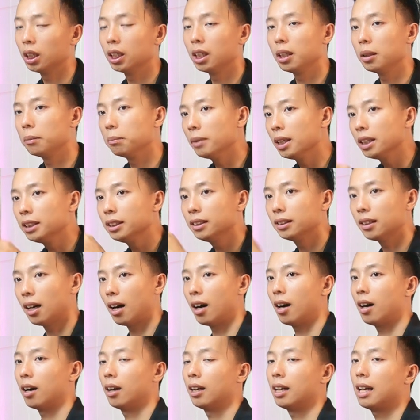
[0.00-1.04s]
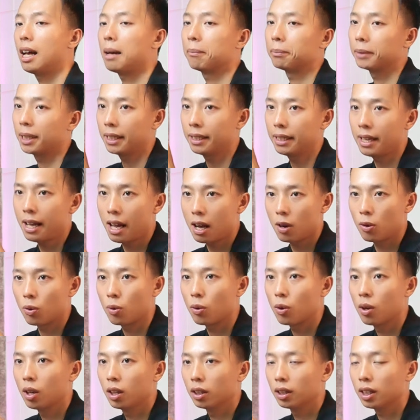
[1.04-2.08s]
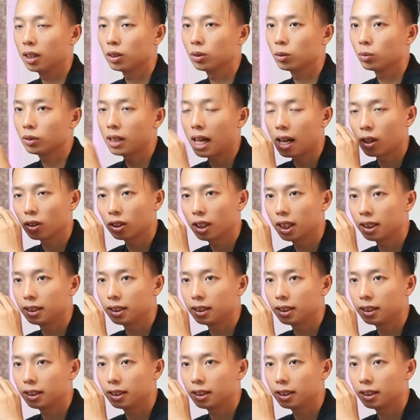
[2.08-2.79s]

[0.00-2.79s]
thì bây giờ làm thế nào để chúng ta có